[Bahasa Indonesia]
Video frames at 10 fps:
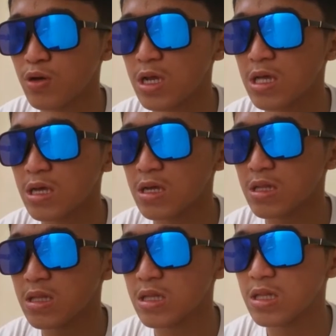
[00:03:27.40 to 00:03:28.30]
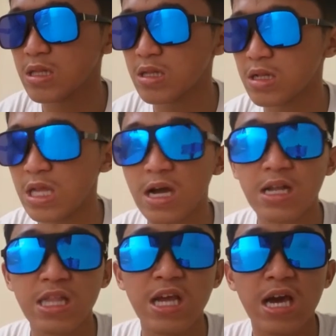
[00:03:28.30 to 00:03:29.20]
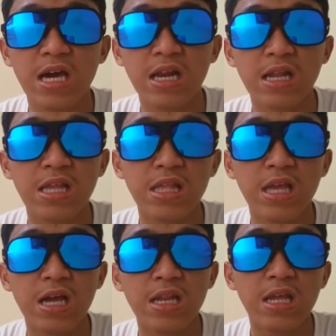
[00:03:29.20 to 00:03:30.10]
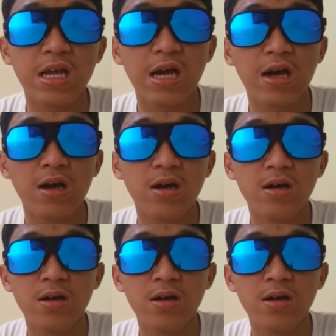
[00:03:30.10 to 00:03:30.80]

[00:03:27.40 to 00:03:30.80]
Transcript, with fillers: mulai yang ketiga Raditya Dika